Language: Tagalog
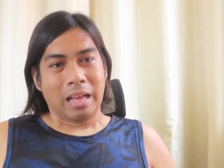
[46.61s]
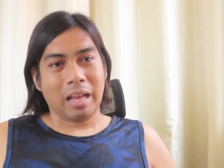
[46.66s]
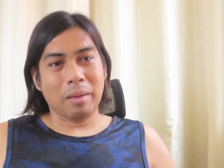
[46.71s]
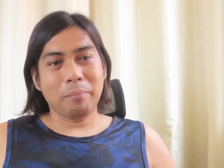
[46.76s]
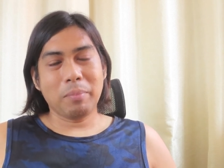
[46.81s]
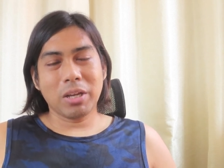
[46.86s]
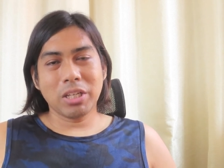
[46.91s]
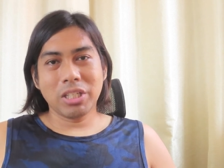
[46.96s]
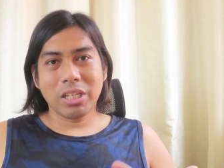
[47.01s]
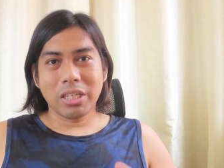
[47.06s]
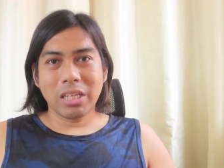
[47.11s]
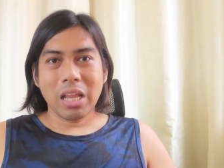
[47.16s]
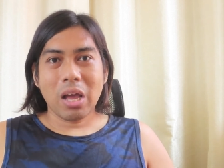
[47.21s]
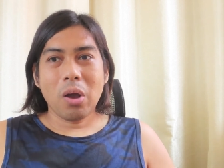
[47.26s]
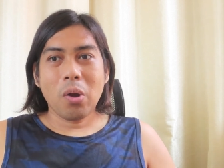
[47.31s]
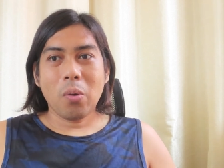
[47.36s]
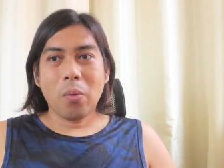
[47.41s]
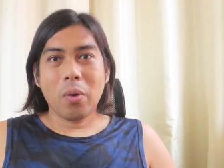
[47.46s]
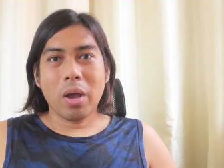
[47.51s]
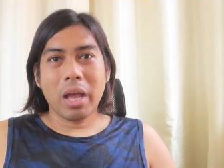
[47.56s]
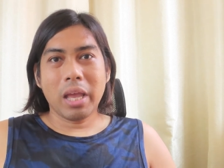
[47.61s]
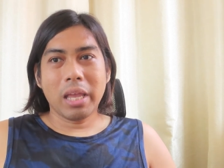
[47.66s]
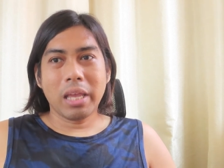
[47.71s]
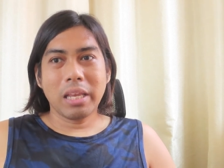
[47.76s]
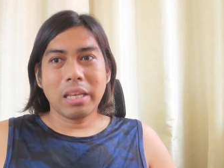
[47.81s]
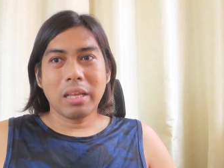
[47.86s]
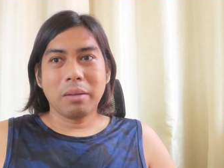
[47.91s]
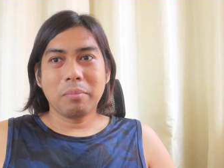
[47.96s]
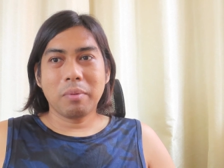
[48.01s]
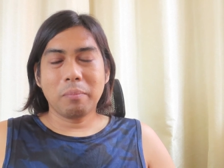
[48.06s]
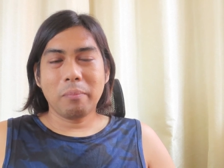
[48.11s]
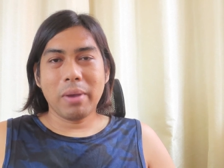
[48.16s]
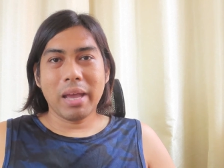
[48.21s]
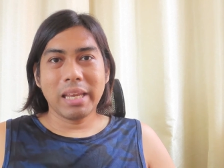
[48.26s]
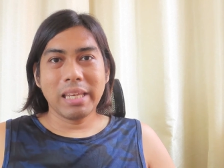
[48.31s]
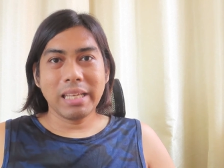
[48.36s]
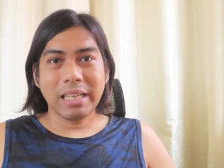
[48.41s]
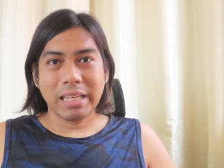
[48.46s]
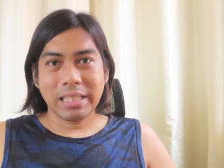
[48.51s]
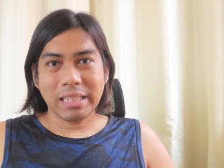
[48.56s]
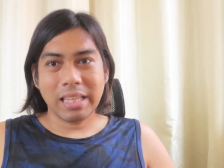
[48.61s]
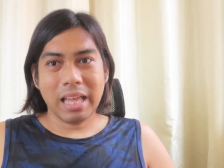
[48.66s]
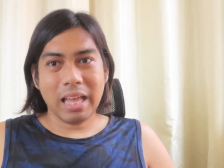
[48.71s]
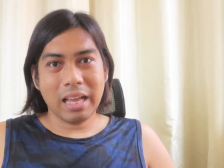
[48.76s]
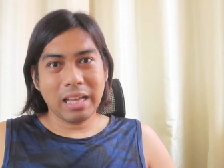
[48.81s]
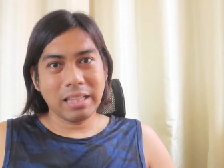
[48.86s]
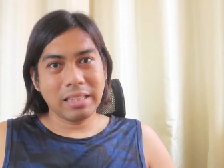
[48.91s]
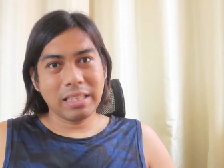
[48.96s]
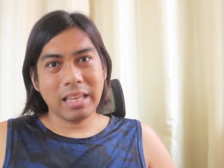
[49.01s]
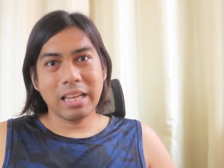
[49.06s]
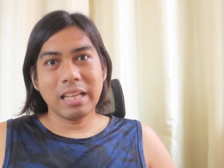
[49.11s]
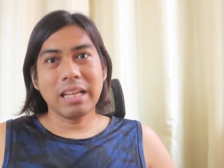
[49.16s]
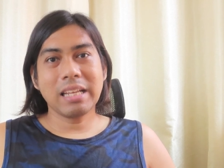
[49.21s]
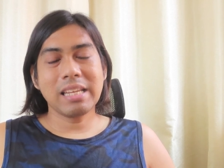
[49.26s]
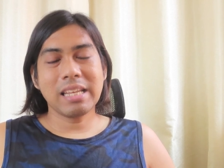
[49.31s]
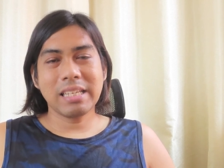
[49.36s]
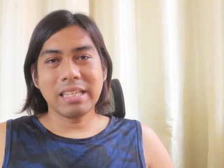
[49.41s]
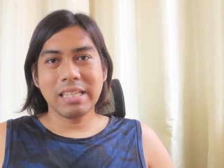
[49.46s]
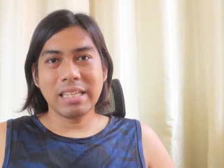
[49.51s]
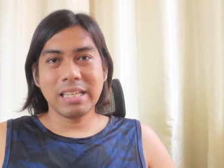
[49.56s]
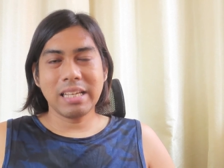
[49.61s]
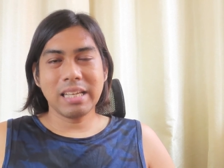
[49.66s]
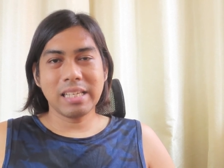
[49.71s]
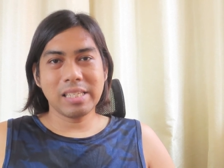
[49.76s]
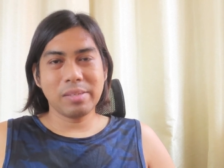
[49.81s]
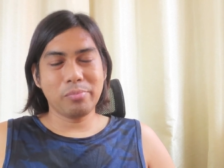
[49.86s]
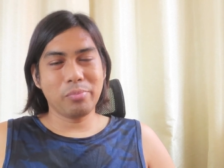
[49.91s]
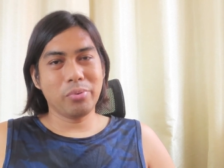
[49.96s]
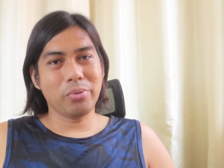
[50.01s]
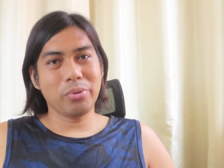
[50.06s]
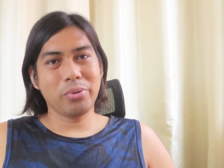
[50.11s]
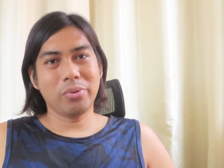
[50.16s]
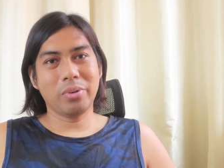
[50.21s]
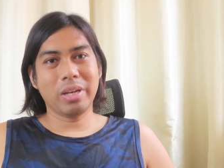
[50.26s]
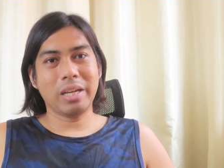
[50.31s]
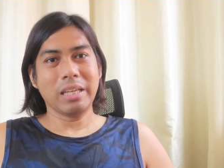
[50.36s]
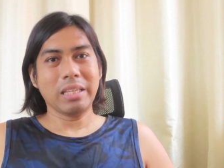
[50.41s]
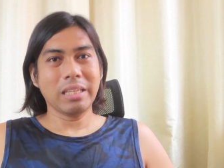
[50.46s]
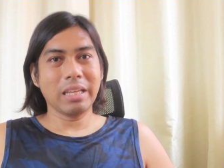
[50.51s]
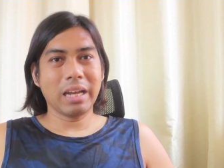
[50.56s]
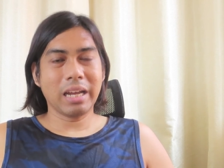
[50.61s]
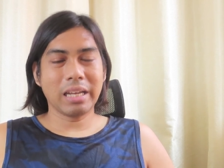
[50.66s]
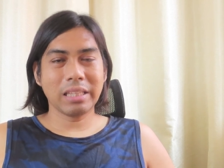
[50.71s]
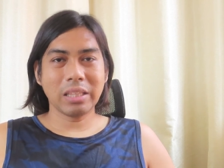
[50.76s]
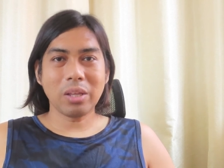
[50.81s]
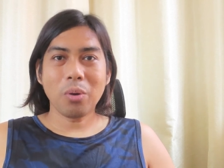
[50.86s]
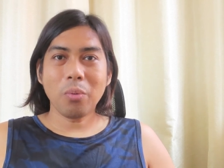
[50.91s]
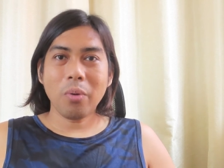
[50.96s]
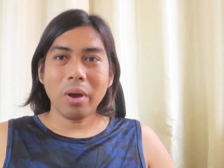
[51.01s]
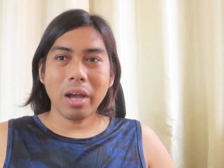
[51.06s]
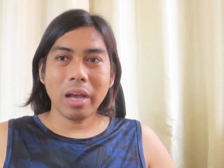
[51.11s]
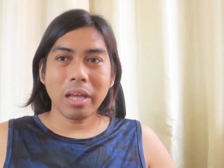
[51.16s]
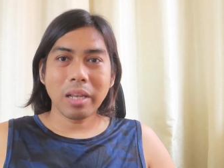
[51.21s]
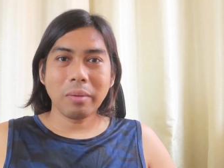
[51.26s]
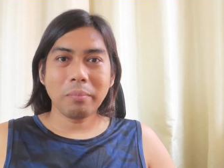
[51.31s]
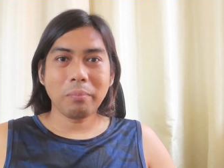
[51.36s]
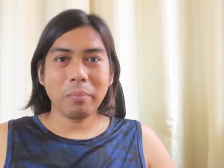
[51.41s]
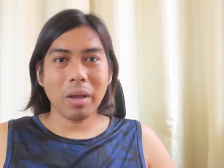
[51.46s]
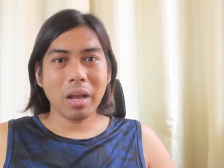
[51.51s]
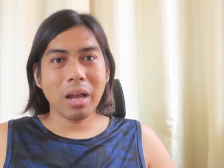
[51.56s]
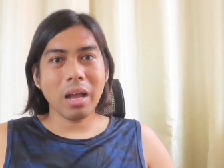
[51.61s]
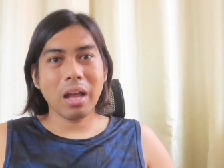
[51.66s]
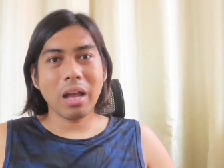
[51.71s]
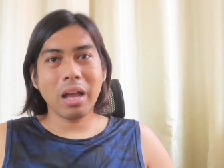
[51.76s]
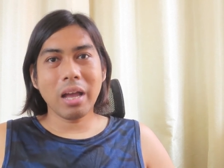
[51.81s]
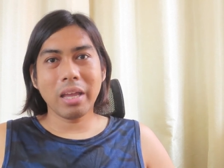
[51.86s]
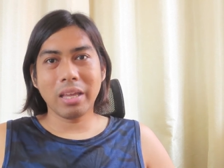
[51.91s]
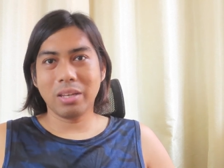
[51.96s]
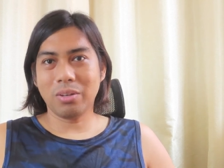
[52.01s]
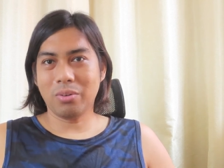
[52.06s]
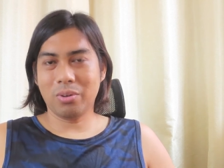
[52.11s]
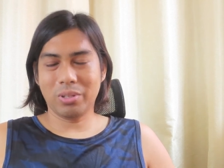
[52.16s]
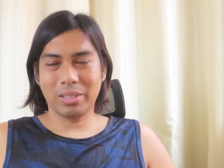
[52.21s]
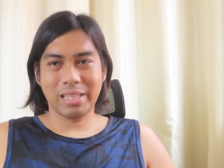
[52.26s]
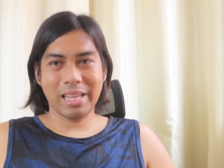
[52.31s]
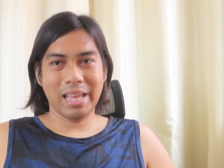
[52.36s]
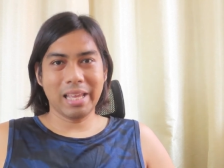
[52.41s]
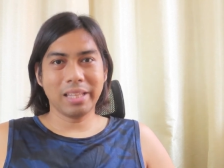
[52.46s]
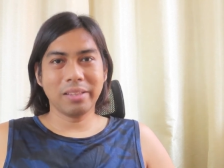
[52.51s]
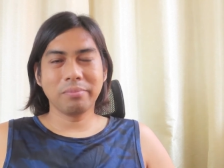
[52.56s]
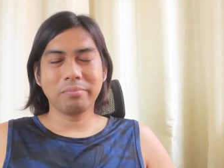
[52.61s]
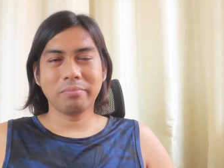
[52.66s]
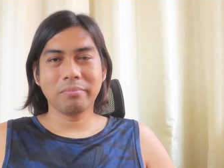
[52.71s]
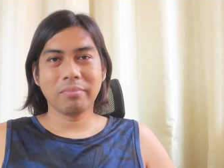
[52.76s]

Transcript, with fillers: kapag siya daw ay nagpa-panic attack, talagang naninigas po yung kanyang katawan, panga, and all that.